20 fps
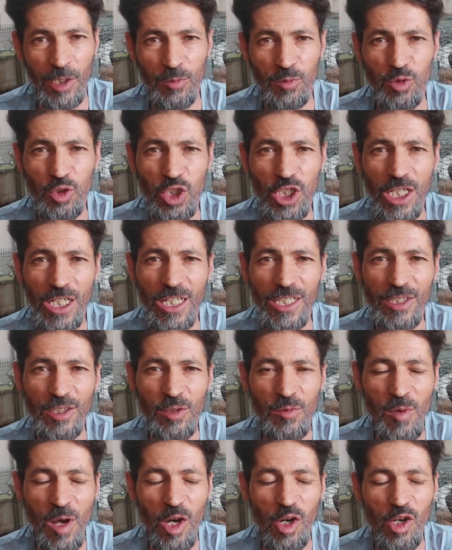المشكلة
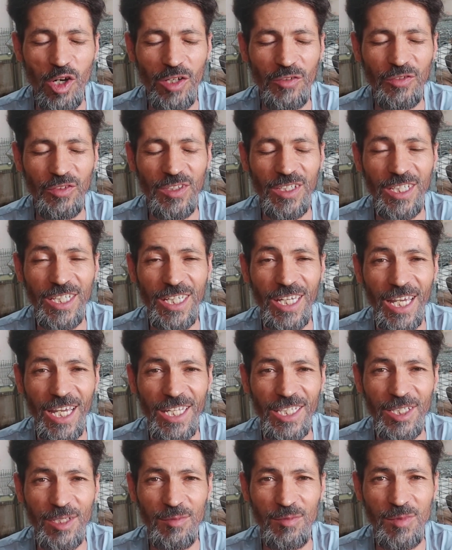تتمخر في
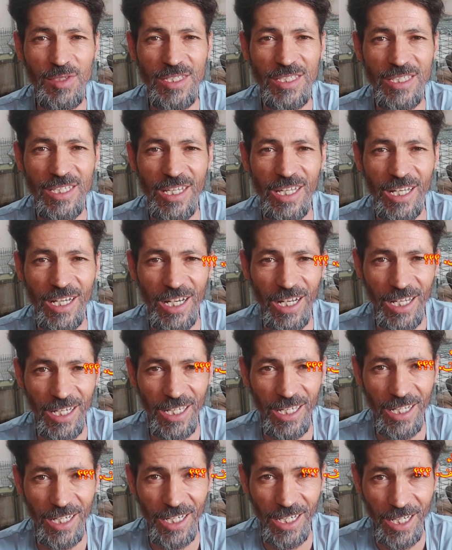عدم
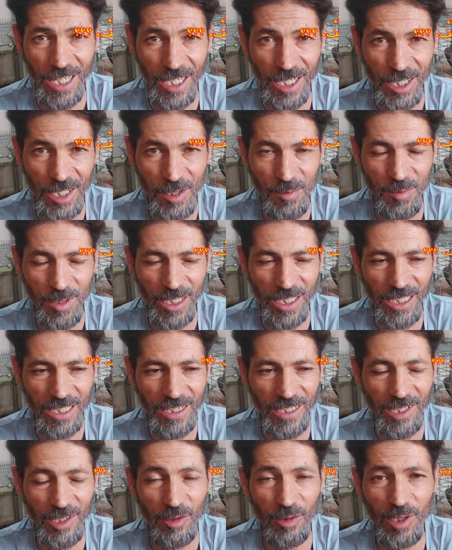استهلاك الأرنب
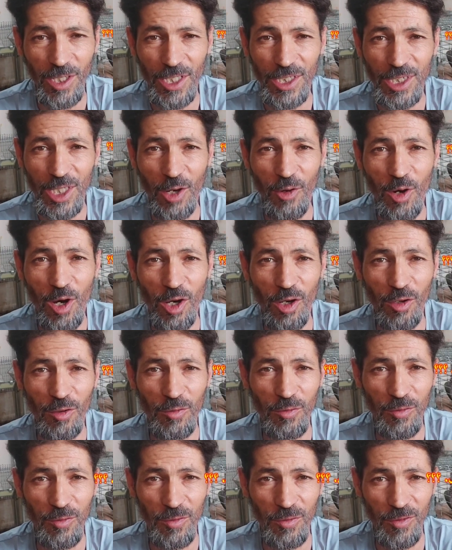للغذاء والله
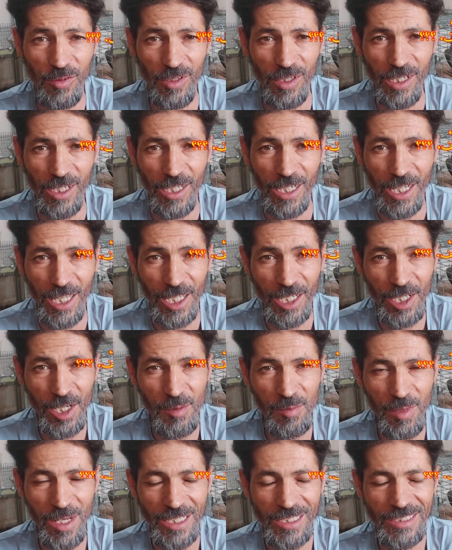التوقف
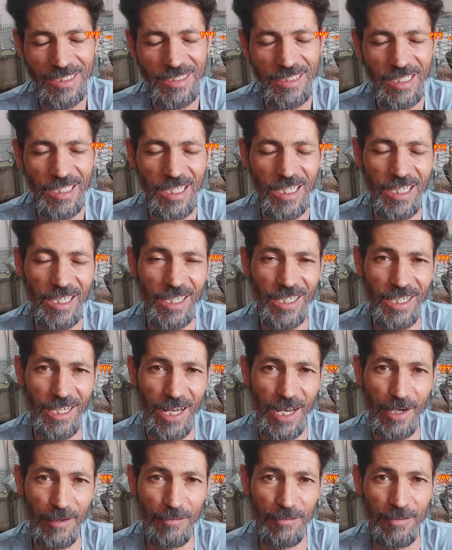الأرنب عن استهلاك
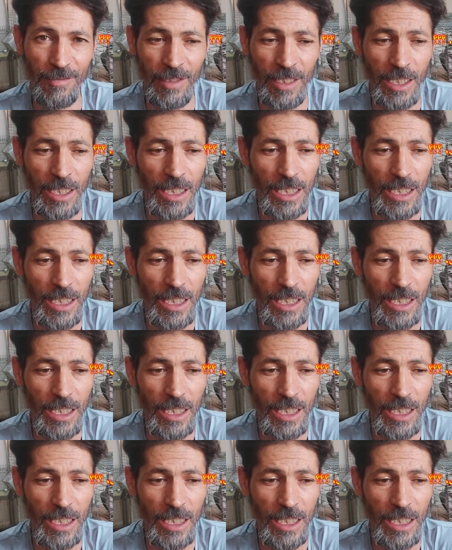العلف